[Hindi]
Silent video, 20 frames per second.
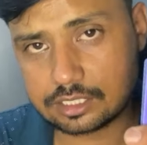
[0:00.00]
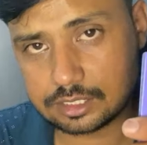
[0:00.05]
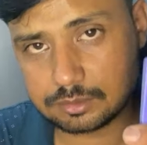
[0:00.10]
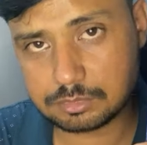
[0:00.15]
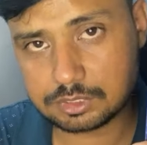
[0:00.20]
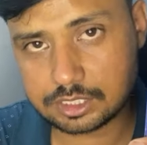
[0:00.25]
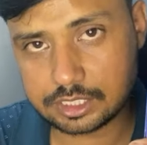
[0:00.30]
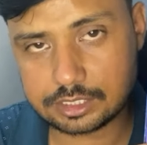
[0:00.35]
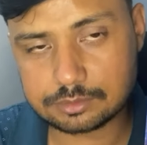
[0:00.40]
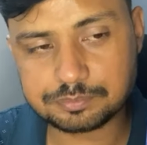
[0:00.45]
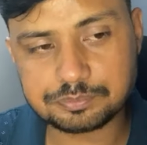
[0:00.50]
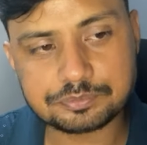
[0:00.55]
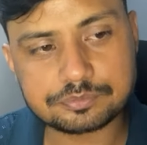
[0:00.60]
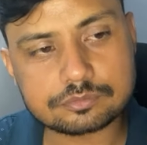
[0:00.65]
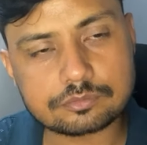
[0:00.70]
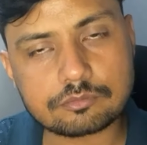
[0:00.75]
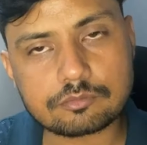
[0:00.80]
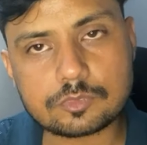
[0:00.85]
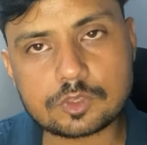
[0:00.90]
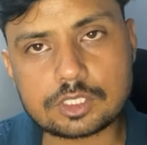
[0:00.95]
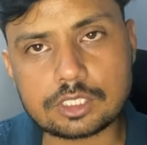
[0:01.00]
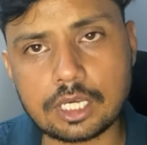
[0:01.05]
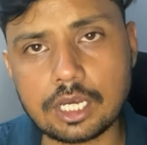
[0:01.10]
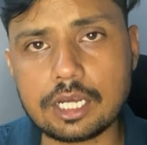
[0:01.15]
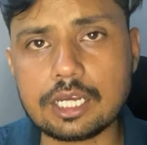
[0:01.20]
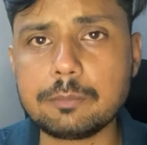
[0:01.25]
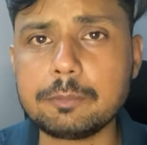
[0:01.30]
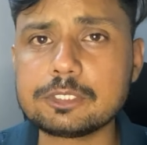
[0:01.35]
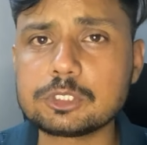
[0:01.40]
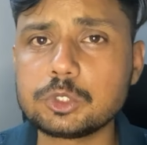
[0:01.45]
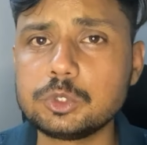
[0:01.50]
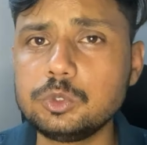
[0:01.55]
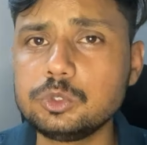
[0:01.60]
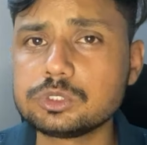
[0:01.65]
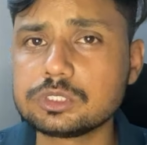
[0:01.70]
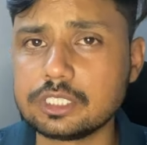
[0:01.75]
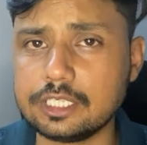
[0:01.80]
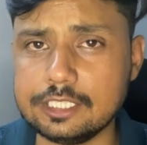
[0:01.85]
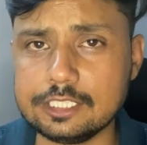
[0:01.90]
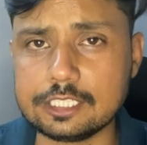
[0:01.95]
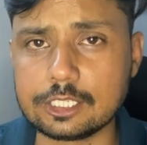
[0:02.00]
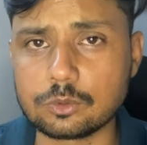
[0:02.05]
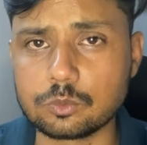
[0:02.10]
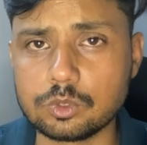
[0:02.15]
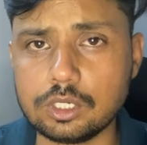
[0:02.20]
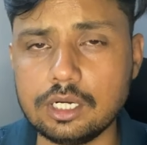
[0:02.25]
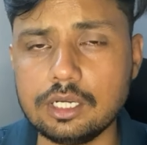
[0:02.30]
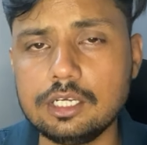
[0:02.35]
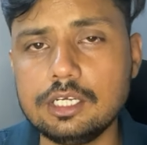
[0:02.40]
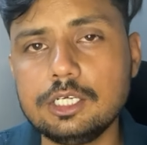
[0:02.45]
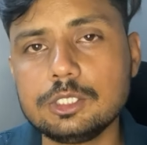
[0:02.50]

लिमिट है अगर मैं इसको यूज़ नहीं करूँगा